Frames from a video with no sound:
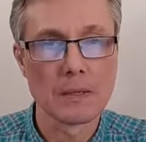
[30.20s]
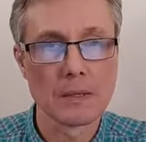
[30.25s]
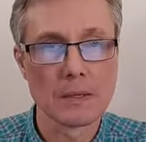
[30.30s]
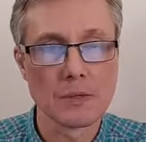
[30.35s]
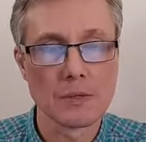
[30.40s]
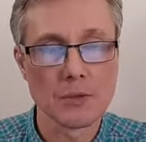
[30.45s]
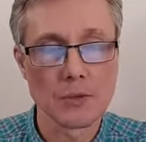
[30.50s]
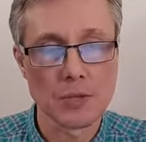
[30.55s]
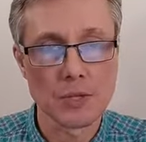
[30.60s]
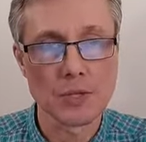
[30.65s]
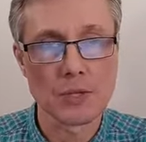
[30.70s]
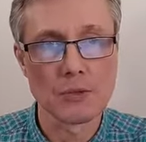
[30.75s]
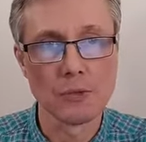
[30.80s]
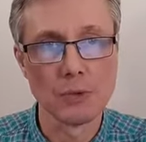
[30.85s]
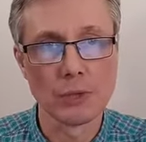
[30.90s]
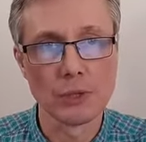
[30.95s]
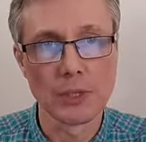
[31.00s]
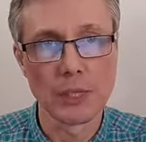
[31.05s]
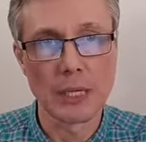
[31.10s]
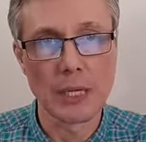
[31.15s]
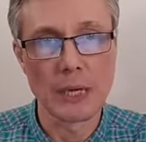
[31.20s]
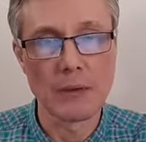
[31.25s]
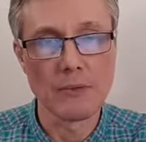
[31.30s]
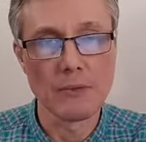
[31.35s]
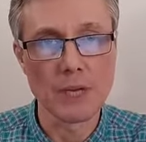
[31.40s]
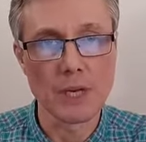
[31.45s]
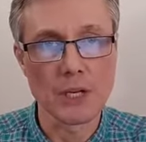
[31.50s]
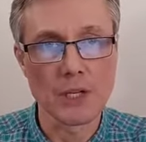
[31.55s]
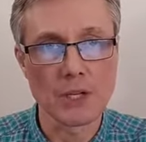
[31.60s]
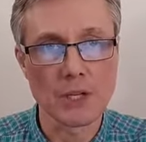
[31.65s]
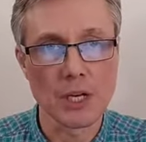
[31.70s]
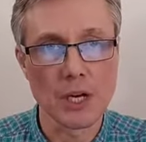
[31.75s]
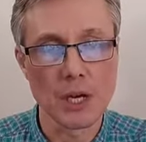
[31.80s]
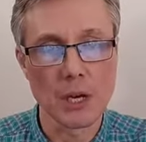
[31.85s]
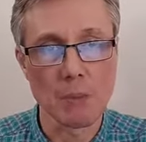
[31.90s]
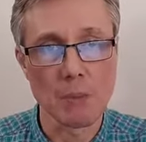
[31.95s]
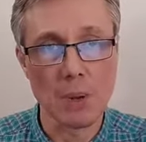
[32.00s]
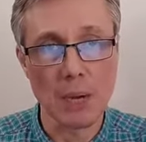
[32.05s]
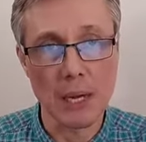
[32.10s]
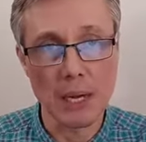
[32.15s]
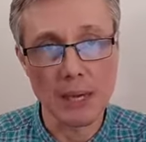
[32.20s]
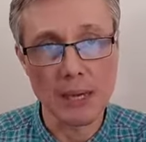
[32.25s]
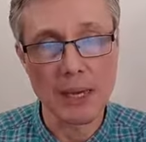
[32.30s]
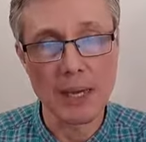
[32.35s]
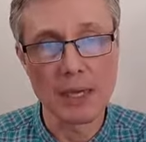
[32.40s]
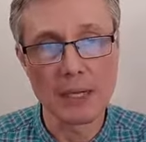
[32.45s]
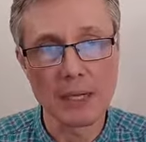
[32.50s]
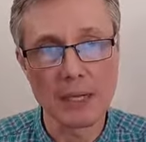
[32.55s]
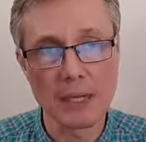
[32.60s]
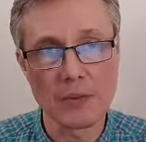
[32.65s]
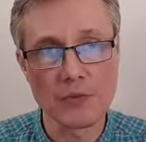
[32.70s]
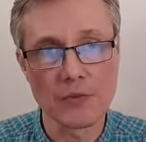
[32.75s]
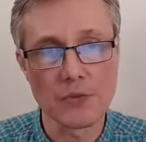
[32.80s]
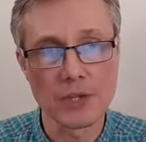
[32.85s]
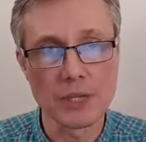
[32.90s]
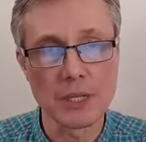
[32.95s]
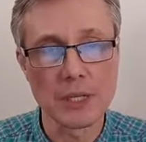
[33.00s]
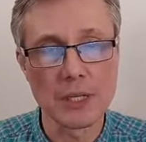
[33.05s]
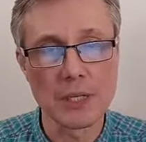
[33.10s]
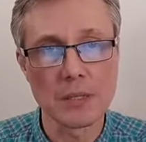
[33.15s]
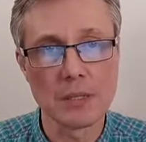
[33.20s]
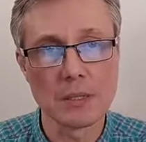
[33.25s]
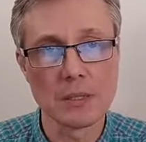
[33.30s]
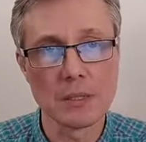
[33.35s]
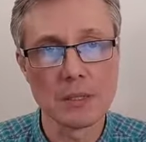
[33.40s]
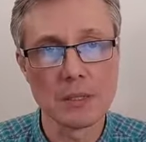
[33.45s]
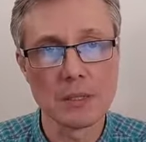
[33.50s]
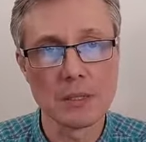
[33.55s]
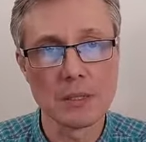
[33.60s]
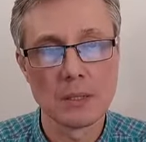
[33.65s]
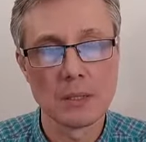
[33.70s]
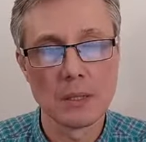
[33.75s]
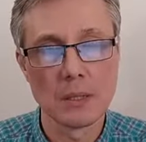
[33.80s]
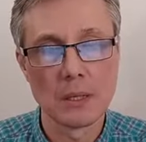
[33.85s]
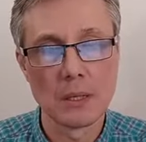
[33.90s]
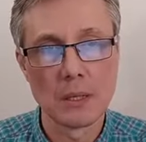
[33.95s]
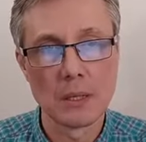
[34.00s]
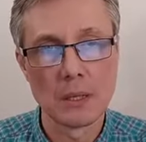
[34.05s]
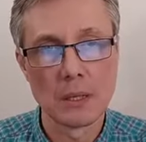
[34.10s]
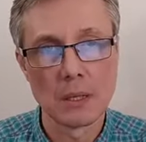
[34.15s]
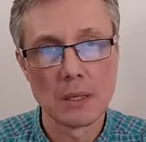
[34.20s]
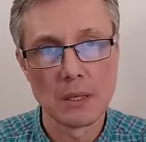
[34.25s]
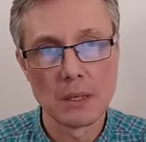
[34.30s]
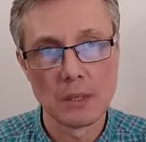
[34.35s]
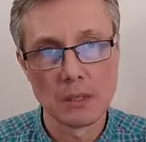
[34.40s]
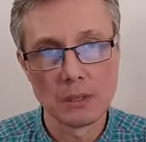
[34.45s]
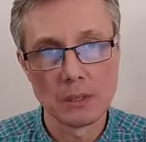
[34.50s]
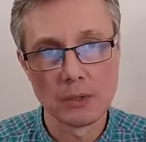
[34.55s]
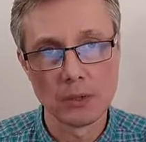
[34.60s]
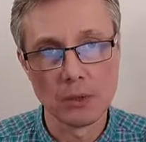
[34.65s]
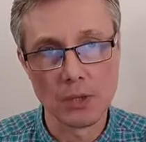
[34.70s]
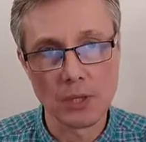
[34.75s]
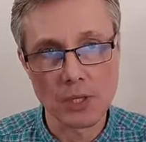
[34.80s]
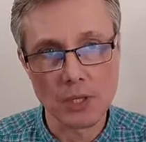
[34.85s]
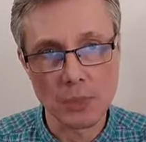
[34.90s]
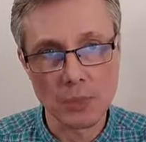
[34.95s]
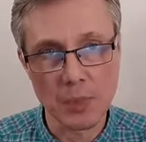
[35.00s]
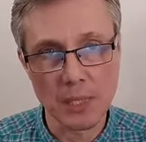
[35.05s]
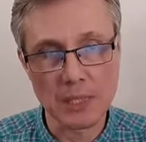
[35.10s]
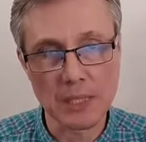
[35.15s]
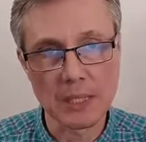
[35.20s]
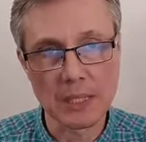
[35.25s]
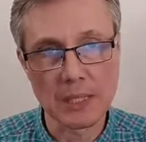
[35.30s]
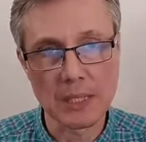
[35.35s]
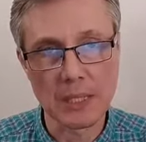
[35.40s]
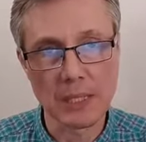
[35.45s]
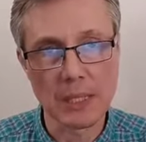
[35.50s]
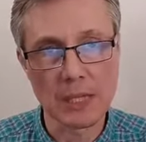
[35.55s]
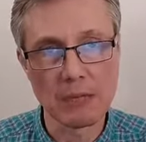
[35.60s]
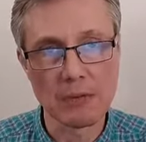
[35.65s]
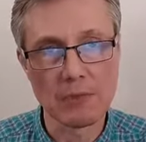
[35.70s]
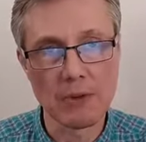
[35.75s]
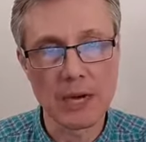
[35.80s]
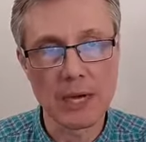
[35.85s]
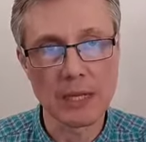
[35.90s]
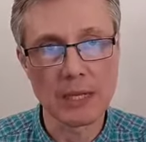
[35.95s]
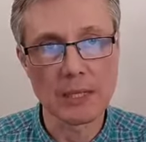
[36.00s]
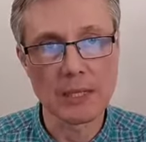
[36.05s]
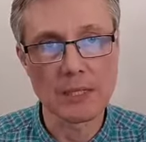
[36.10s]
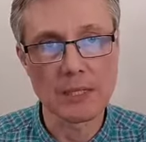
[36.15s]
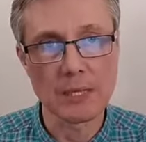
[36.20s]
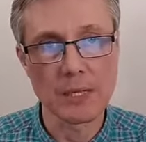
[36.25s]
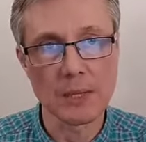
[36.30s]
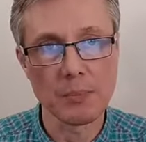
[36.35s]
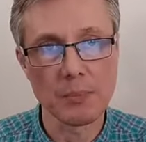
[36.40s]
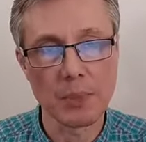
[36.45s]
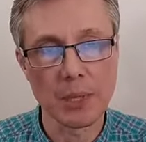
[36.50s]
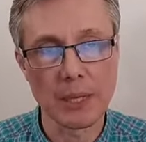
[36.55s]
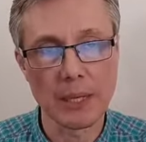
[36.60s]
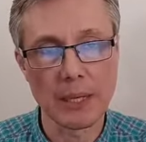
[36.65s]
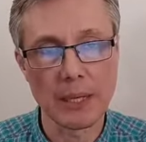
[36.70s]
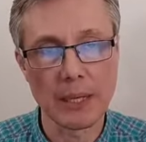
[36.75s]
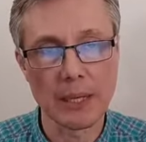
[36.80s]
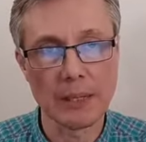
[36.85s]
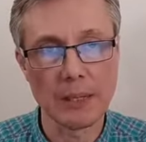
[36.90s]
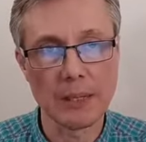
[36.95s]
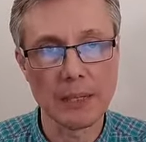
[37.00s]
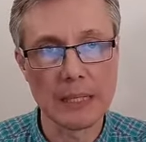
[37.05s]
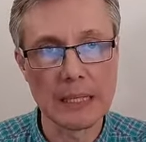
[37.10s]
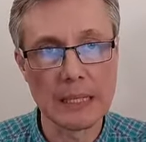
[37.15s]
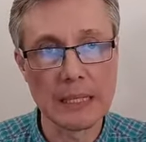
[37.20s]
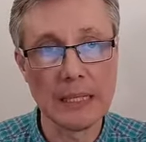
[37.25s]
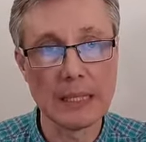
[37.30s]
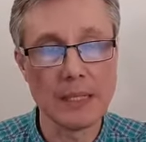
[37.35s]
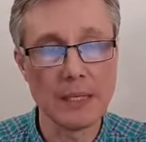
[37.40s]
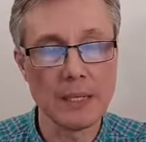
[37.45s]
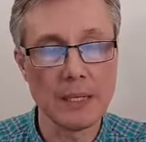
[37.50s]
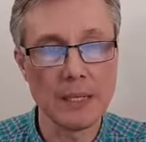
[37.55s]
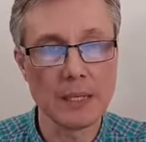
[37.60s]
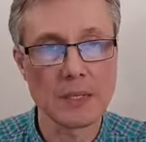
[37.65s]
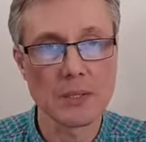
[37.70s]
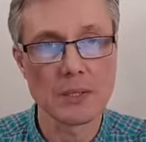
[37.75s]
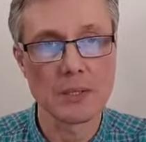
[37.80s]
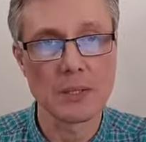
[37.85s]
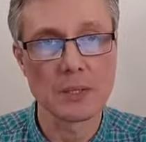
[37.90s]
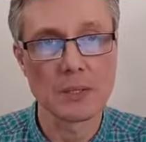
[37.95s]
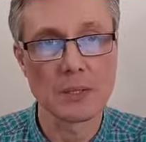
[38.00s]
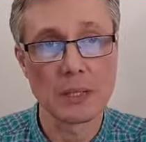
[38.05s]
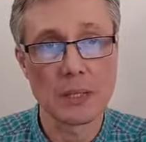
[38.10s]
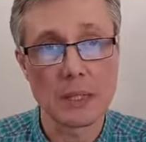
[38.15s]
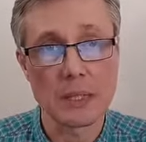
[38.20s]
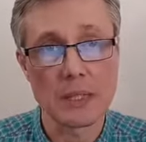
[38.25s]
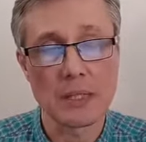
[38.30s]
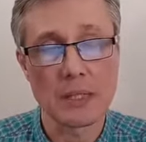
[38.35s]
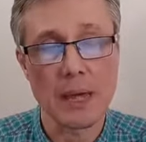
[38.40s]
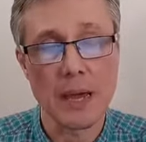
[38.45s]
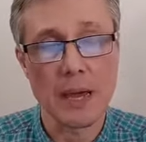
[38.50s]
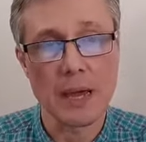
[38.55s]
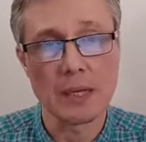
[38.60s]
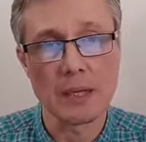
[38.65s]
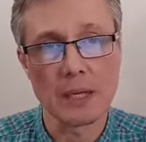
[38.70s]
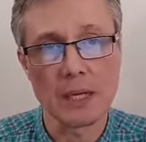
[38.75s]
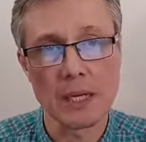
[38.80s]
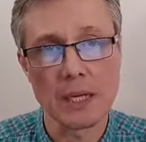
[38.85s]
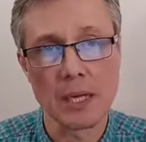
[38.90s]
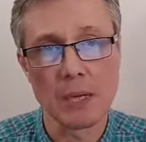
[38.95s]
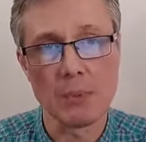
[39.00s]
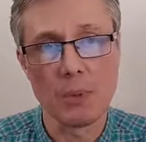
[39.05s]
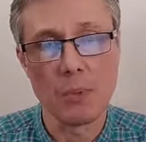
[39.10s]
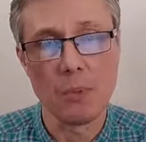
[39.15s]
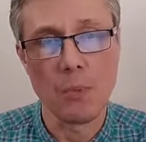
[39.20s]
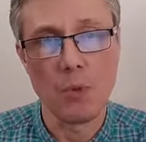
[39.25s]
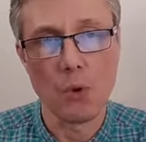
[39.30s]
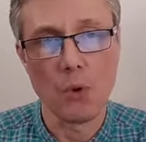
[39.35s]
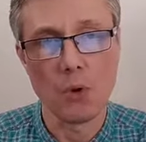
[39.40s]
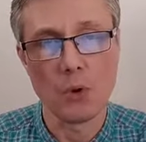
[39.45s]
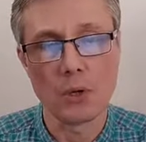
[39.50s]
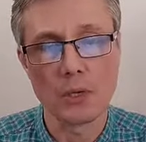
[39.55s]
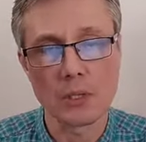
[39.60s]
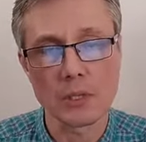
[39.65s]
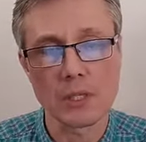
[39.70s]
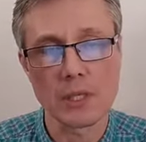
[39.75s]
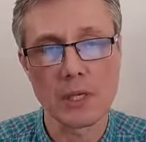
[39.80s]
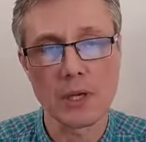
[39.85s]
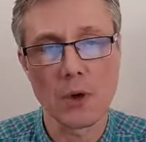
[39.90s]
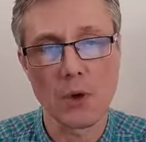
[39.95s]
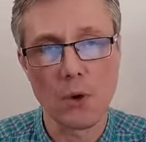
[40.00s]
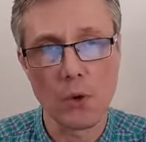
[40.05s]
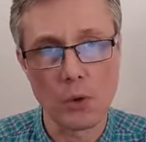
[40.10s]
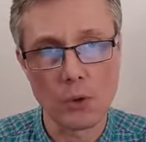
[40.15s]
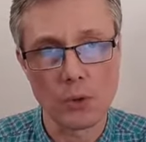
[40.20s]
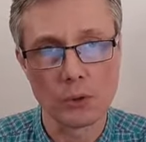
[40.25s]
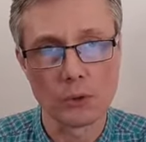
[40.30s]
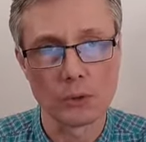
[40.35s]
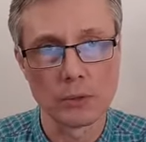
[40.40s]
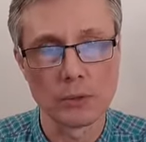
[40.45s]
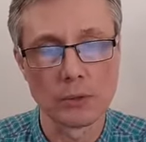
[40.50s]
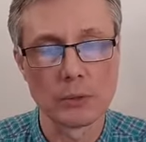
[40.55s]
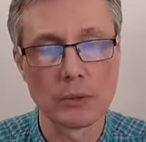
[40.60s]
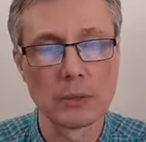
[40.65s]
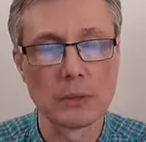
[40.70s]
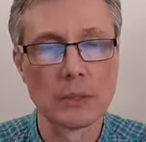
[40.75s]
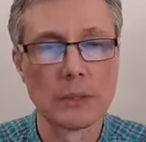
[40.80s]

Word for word: Существует такая вещь, как покаяние в жизнь, то есть спасительное евангельское покаяние и есть раскаяние как бы по закону.